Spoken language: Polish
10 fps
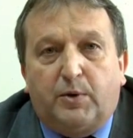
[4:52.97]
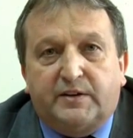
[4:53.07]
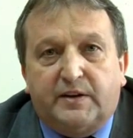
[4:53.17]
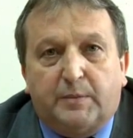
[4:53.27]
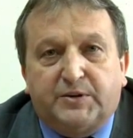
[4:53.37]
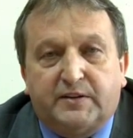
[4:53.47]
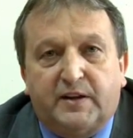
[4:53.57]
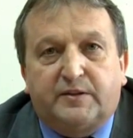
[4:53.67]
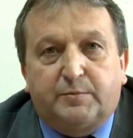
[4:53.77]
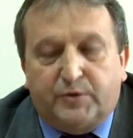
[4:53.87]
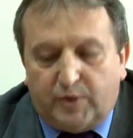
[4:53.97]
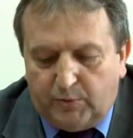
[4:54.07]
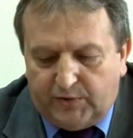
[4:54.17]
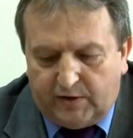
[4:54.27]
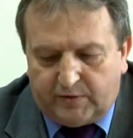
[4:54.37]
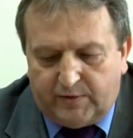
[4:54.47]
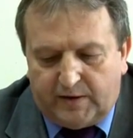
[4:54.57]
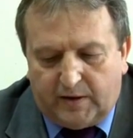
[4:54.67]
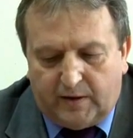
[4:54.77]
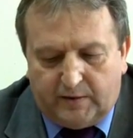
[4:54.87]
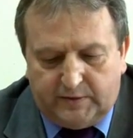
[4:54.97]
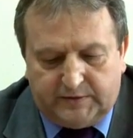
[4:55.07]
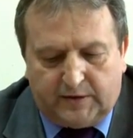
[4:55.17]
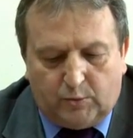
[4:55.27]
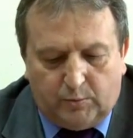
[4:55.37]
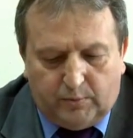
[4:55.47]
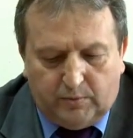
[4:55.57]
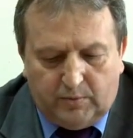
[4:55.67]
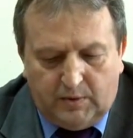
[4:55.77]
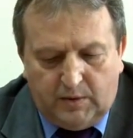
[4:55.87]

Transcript: pokazania przez nas sposobu finansowania zakupu.